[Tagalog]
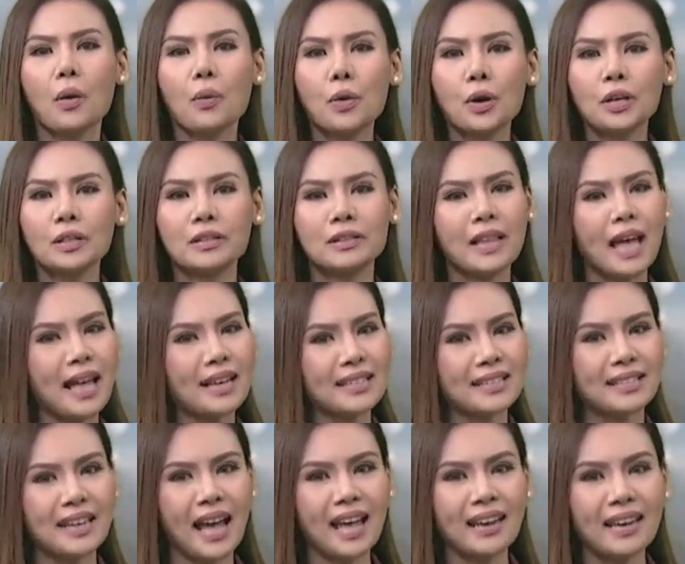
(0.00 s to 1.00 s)
ang
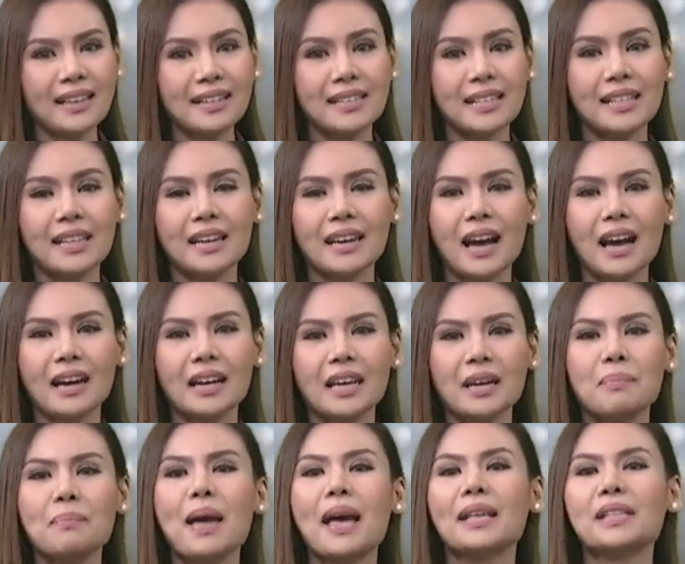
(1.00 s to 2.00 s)
world-class talent sa
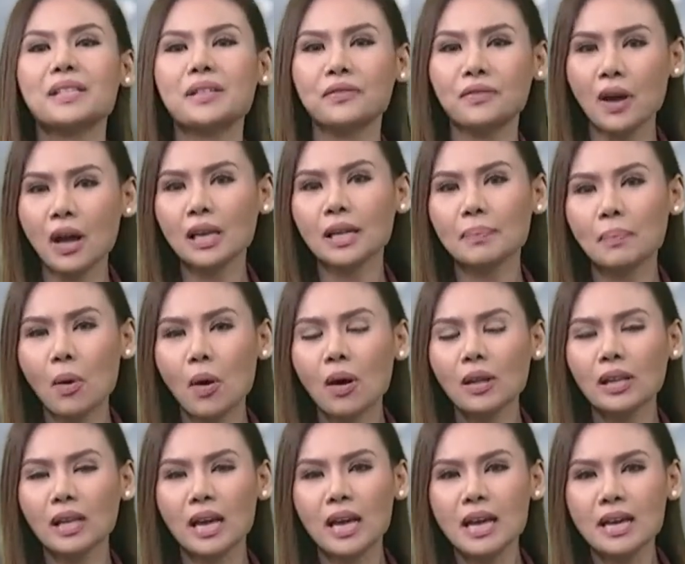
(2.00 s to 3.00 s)
larangan ng men's
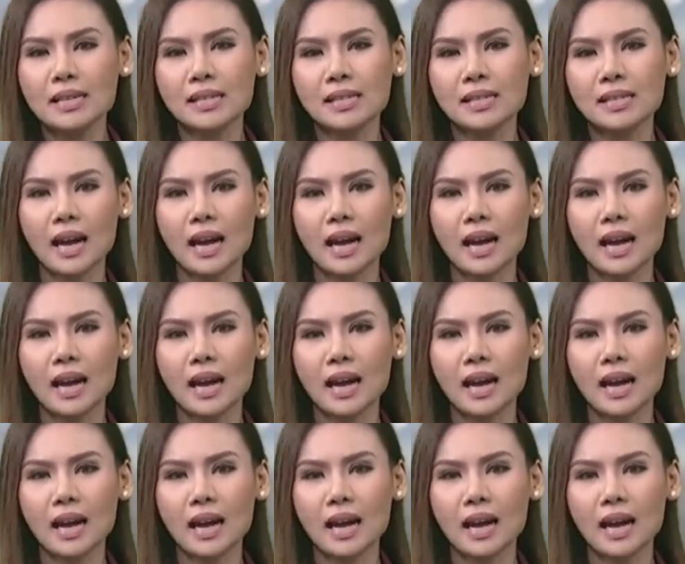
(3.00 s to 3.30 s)
volleyball